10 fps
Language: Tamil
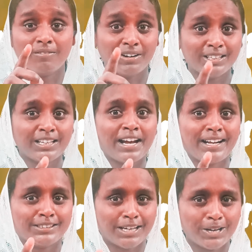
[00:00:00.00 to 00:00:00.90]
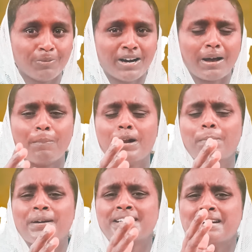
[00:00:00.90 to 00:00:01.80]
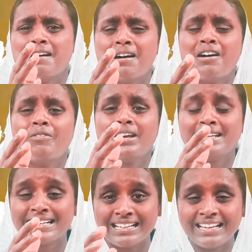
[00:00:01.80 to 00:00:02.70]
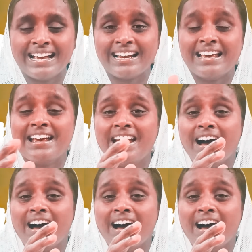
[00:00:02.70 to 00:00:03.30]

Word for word: விடுதலையை தருவார் அப்படிப்பட்ட ஆவியின் கிரியைகளை